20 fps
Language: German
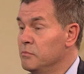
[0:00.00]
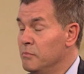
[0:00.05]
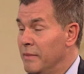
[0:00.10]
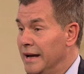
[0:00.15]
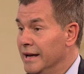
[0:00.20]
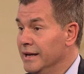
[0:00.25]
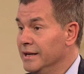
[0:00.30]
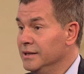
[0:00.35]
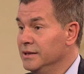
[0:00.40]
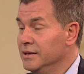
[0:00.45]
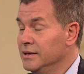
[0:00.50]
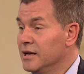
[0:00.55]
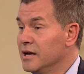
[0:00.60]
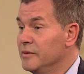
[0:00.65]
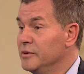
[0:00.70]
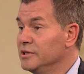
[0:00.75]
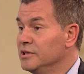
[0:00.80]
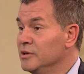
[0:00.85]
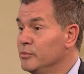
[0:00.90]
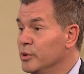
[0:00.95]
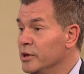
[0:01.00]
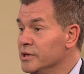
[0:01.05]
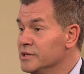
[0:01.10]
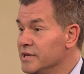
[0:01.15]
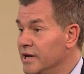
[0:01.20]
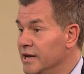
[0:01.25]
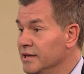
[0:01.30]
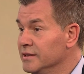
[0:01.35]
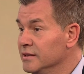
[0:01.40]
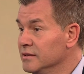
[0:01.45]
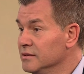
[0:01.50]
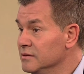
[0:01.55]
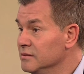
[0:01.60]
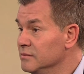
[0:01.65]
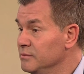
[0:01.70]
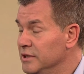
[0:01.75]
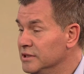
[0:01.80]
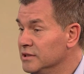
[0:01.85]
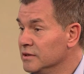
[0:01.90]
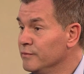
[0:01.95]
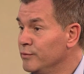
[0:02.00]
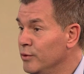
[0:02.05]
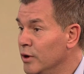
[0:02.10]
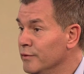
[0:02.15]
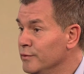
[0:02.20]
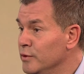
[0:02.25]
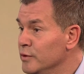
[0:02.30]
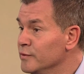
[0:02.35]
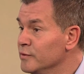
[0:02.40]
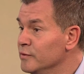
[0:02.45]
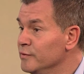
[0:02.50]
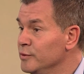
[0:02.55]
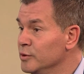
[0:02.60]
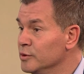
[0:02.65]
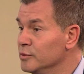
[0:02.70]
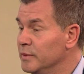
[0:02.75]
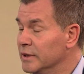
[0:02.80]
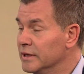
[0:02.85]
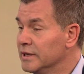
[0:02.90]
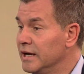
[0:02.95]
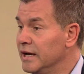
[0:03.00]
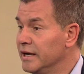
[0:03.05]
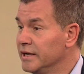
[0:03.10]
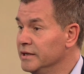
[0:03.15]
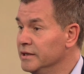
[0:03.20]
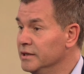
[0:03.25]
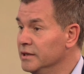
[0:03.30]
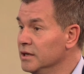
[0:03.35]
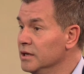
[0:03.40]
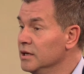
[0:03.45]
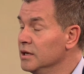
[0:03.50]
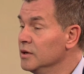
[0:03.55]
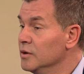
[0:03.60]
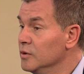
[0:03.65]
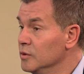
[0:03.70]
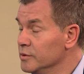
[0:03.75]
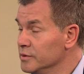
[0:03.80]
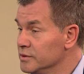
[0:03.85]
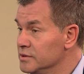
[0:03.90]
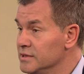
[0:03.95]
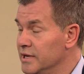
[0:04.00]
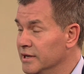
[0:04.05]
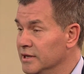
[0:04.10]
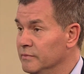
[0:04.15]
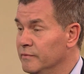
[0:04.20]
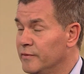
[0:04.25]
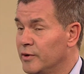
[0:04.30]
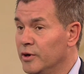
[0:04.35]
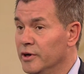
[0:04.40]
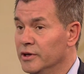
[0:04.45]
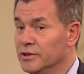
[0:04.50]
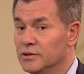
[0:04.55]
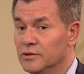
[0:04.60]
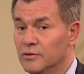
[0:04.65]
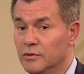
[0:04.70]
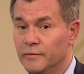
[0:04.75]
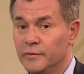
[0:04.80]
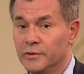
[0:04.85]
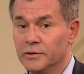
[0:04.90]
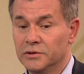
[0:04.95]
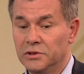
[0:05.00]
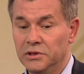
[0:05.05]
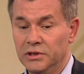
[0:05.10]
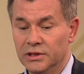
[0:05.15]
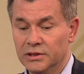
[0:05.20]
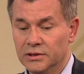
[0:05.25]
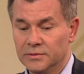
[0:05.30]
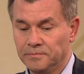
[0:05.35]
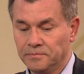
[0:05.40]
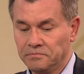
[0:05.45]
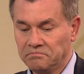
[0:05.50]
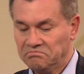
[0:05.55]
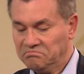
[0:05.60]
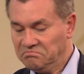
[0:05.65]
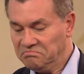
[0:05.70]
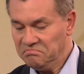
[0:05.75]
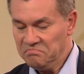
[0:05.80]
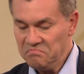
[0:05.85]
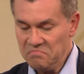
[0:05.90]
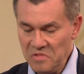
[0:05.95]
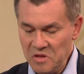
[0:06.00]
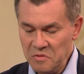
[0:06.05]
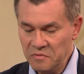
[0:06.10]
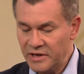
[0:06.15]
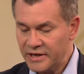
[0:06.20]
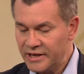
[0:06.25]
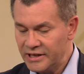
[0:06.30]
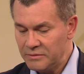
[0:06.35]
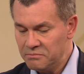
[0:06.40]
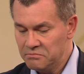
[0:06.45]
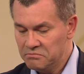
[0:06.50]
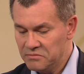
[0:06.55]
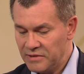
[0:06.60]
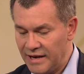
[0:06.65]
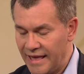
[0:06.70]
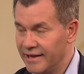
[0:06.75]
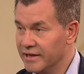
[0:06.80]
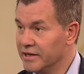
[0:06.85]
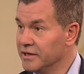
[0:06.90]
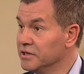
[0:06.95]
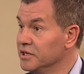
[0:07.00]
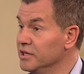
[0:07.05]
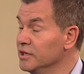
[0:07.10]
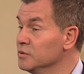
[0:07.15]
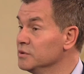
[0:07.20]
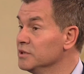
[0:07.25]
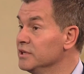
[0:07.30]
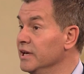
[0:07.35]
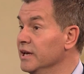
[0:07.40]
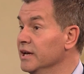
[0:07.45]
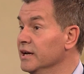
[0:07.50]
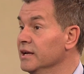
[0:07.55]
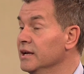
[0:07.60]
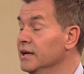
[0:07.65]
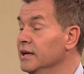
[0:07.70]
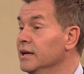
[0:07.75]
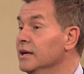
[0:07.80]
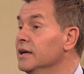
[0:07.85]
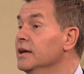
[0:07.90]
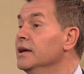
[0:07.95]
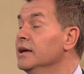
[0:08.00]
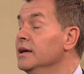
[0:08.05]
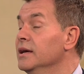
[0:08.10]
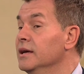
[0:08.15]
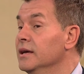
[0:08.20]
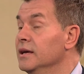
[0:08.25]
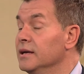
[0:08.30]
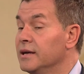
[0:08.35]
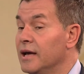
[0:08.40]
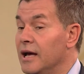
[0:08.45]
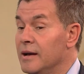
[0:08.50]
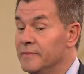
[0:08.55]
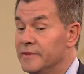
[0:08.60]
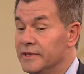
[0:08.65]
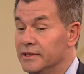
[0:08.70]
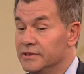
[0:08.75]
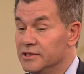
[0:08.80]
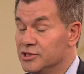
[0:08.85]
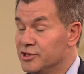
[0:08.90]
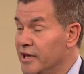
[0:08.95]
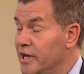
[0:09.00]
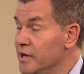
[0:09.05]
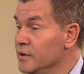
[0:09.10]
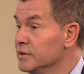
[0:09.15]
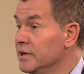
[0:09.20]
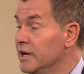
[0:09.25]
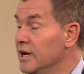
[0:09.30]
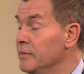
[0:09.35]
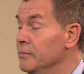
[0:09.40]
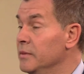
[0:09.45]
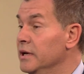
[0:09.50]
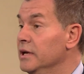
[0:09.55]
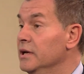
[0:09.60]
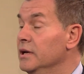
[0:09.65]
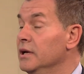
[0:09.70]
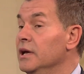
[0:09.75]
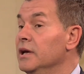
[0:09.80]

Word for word: Mai habe ich die Polizei dann mit den Vorwürfen von Bakari und seinem Freund konfrontiert. Nach einem längeren Hin und Her kam dann die Stellungnahme